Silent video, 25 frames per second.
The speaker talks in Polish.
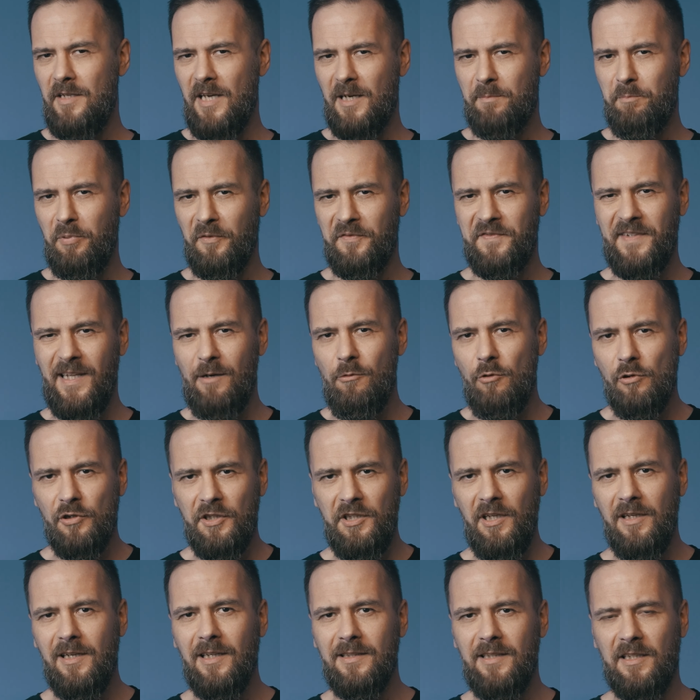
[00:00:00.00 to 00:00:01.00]
Jak powstało
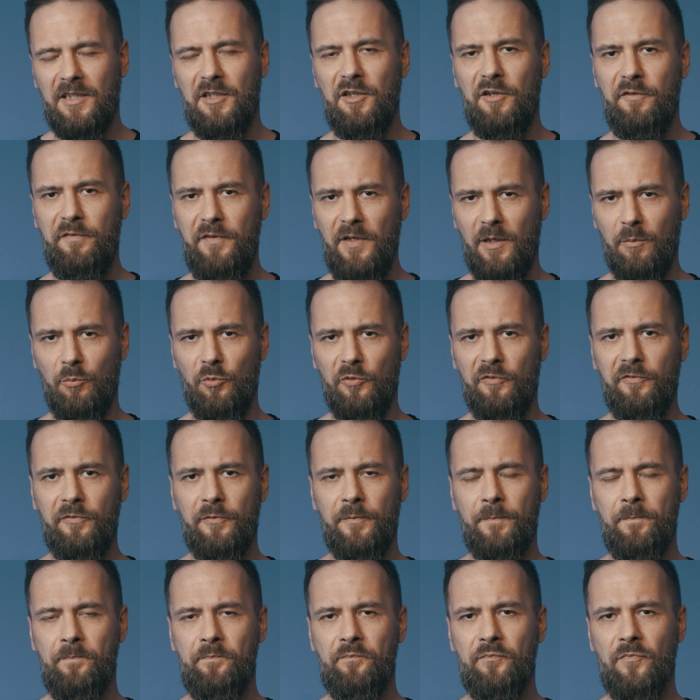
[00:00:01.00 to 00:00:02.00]
kilka takich
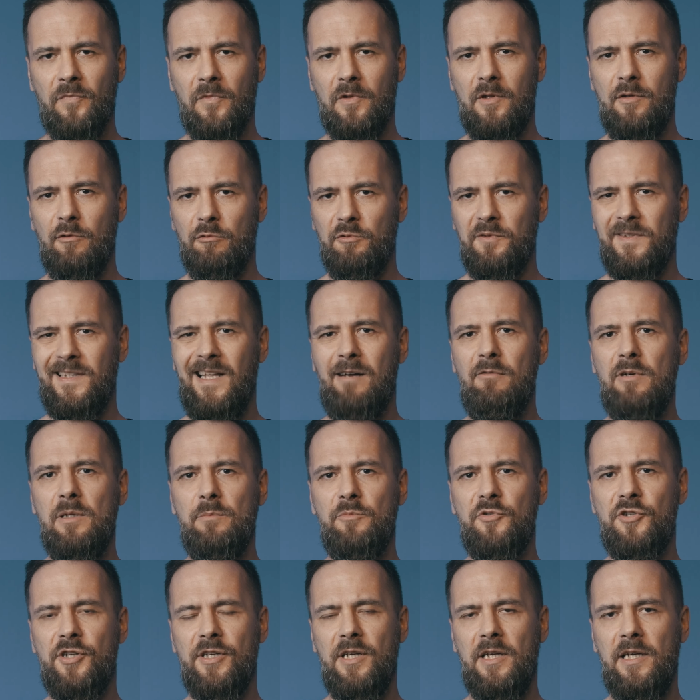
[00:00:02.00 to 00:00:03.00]
filmów, to
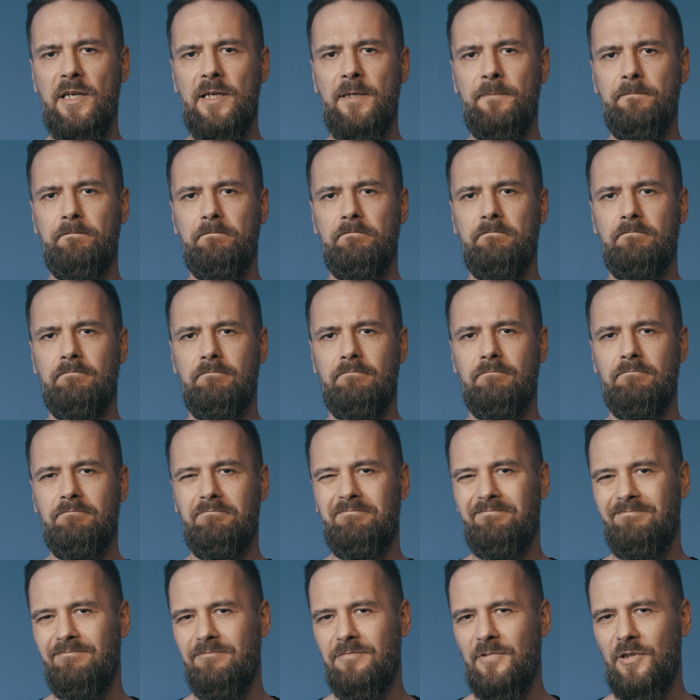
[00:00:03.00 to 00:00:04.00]
uznałem, że
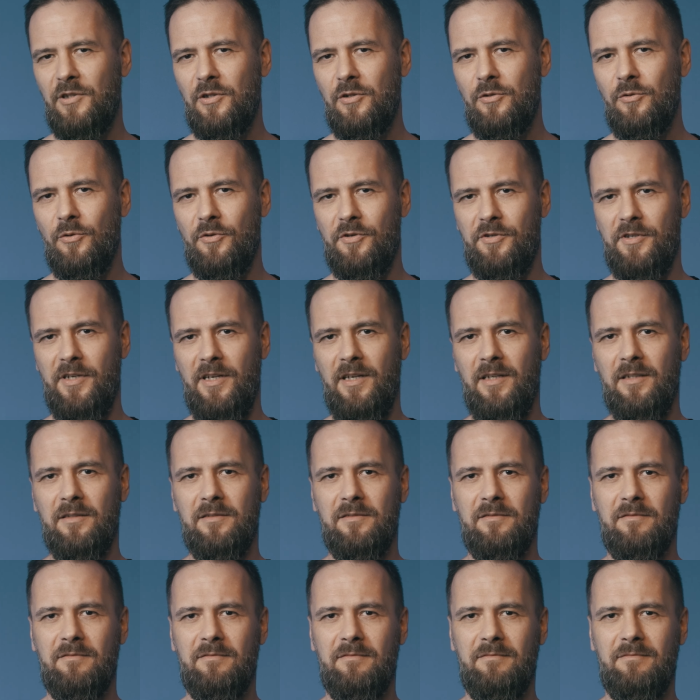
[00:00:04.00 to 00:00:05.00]
kurczę,
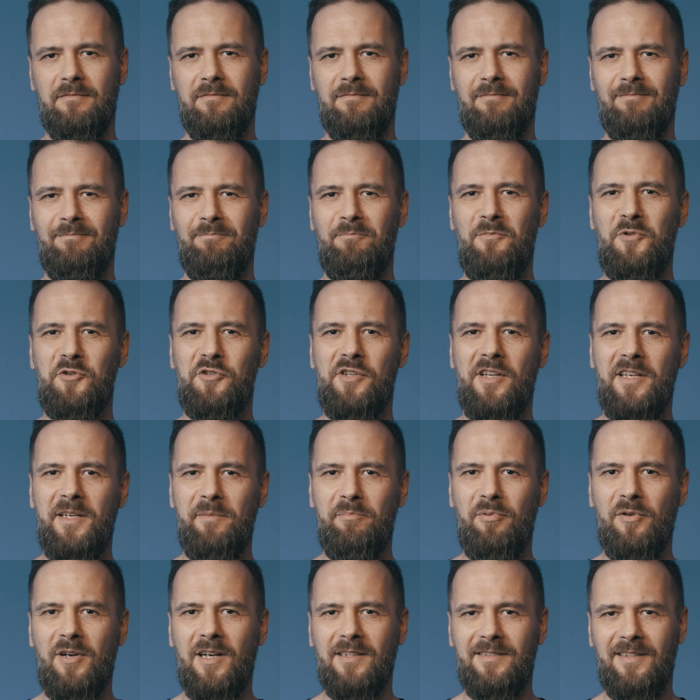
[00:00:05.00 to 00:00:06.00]
można
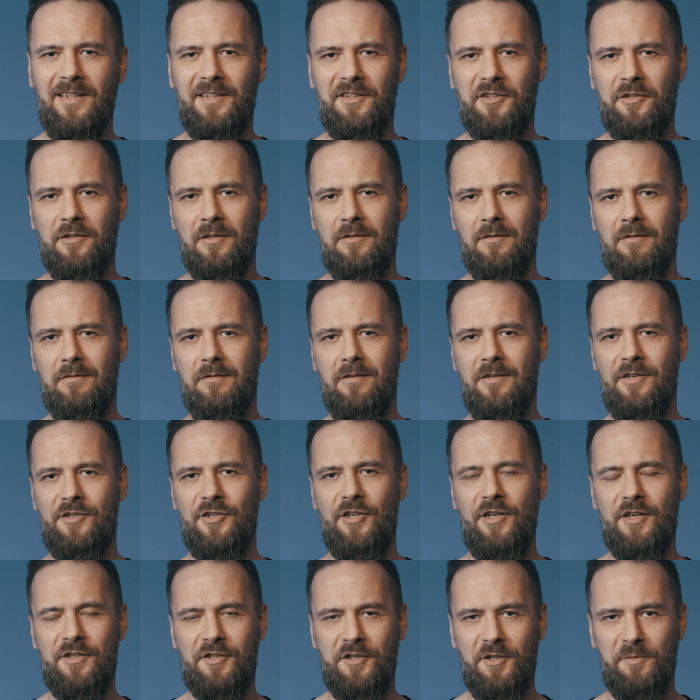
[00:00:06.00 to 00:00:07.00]
je pokazać
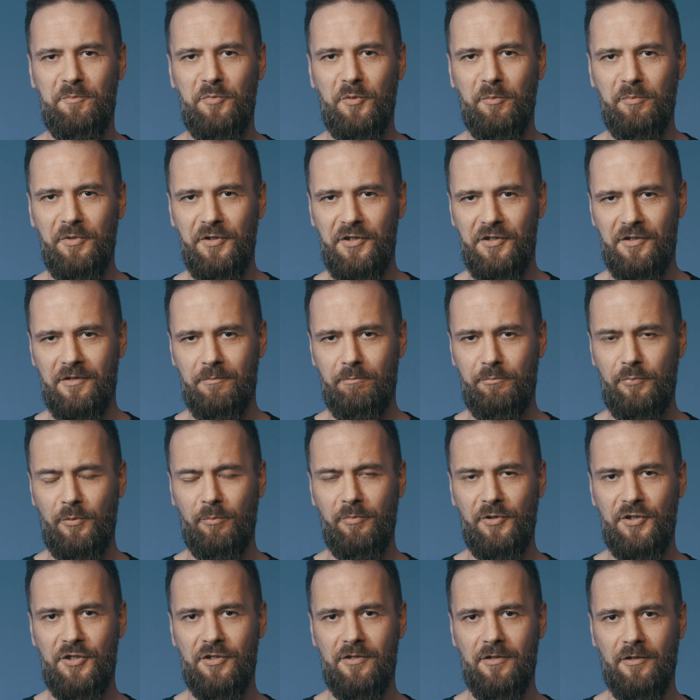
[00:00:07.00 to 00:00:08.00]
szerszej publicz
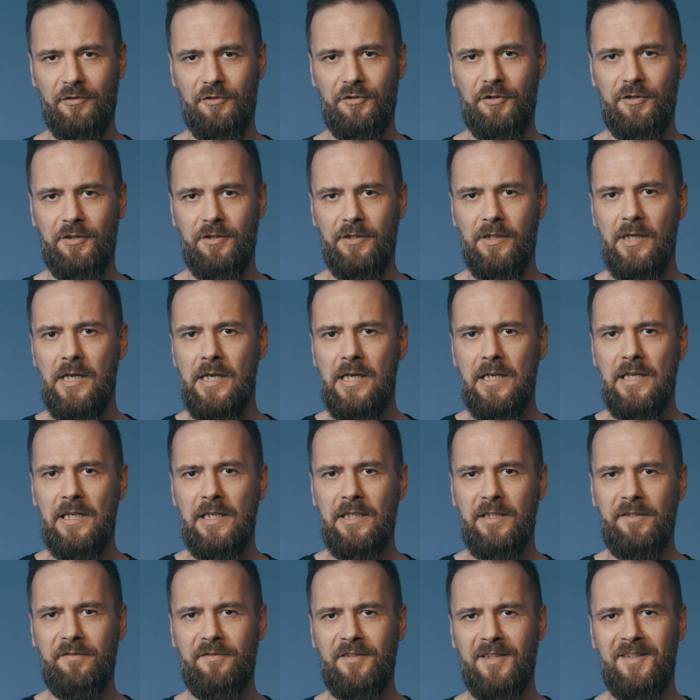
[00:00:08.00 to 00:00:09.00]
publiczności.
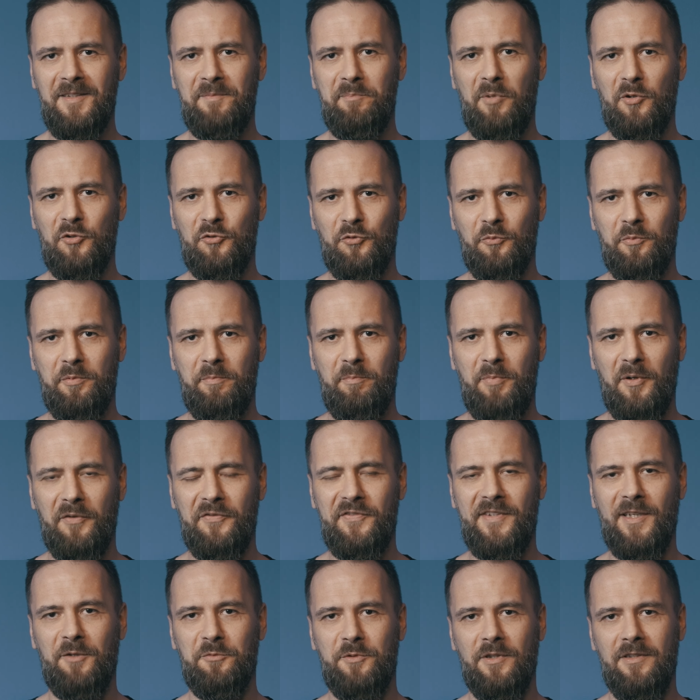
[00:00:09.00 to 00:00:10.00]
I w ten sposób
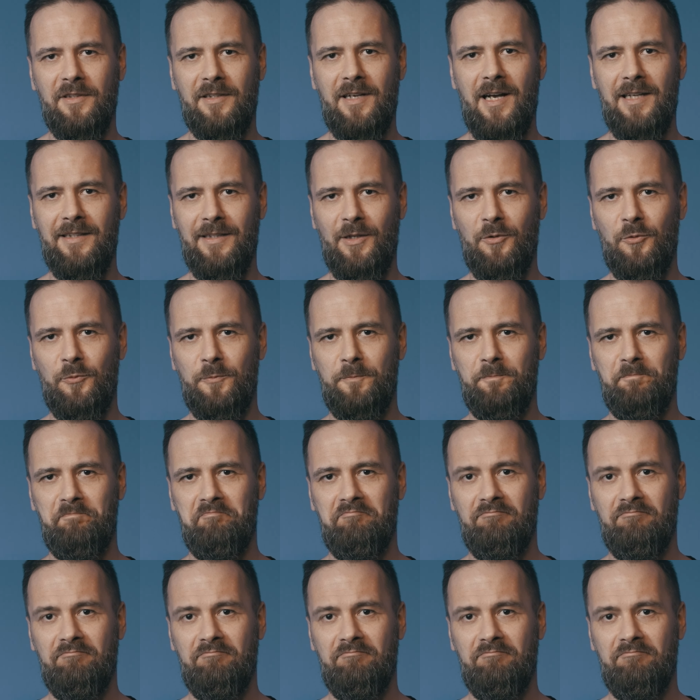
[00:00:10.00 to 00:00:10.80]
powstał ten kanał.